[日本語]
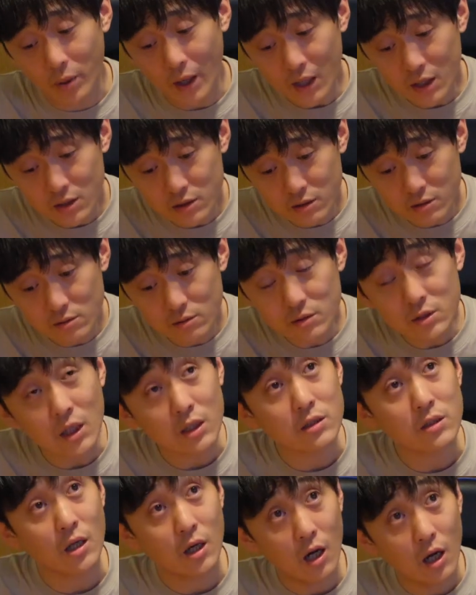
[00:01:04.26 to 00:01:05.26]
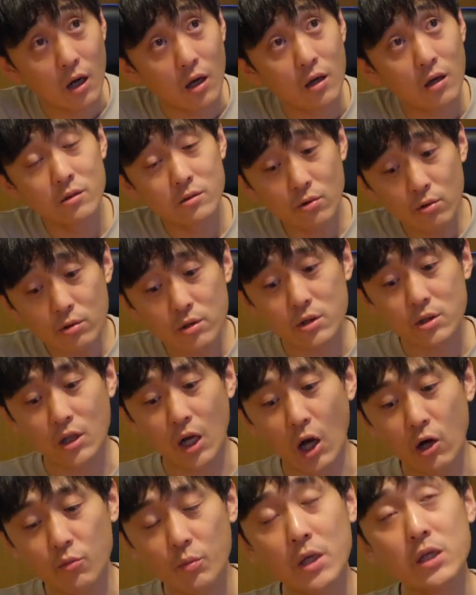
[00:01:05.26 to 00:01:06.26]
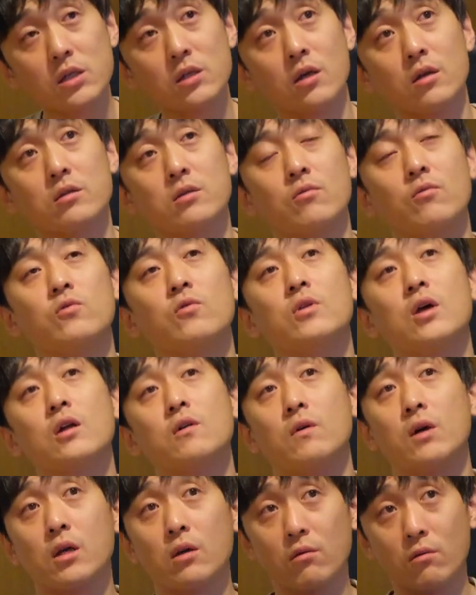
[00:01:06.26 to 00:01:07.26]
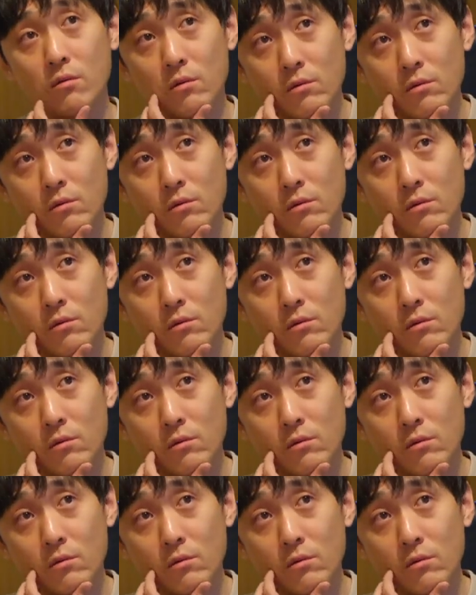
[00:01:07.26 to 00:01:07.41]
倍するんだったらどっち買うべきかってことになるわけよ